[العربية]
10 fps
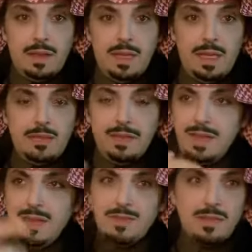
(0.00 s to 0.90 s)
ليش في
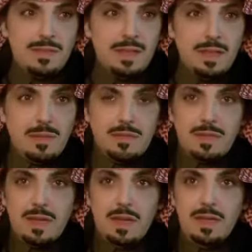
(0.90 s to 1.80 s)
ناس تستغربها
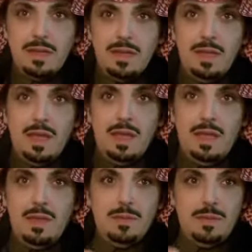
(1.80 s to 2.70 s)
صراحة يعني
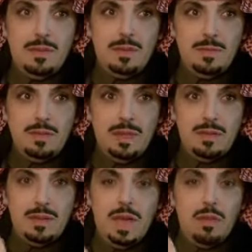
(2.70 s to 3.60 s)
هي لما تجي عند
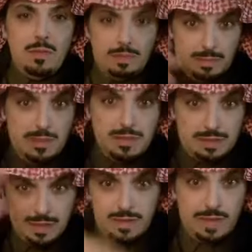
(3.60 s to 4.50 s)
المصعد أو
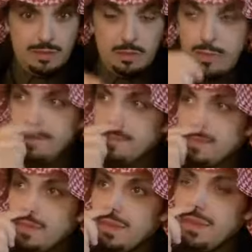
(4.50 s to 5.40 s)
الشيء الأسوأ
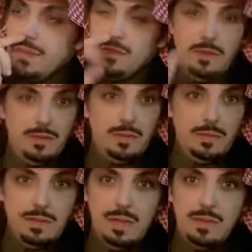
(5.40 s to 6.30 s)
تجي عند
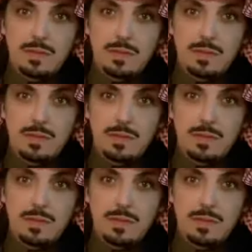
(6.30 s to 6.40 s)
المصعد